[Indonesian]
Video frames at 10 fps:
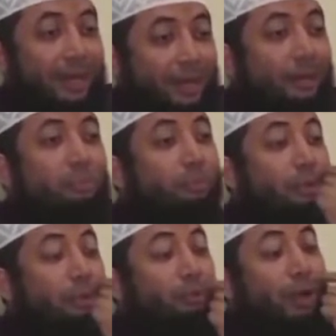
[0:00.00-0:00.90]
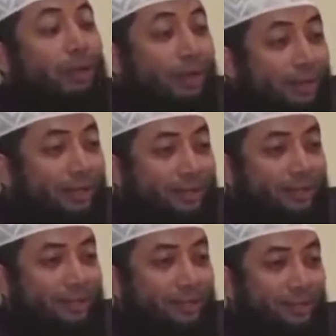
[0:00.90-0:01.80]
Karena belum keluar dari
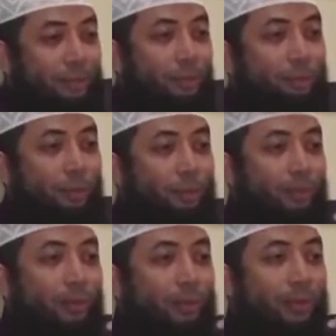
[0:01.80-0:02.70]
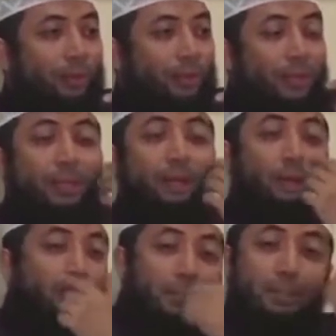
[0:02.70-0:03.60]
tubuh.
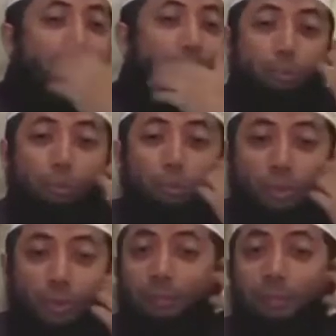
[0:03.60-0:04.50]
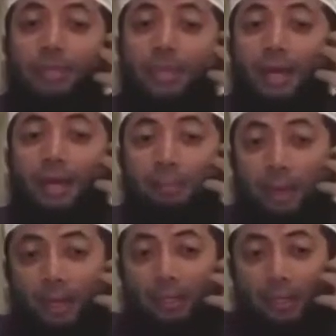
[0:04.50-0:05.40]
Jadi kalau masih dalam mulut, ini masih
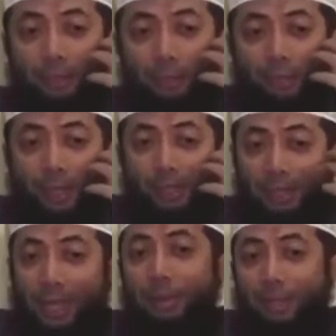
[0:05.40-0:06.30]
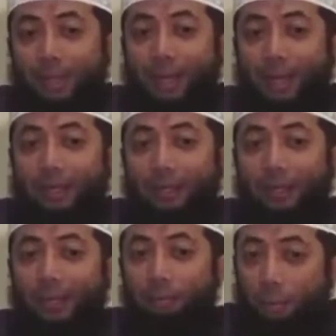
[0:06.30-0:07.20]
dianggap bagian dari tubuh kita. Sama dengan angin tadi.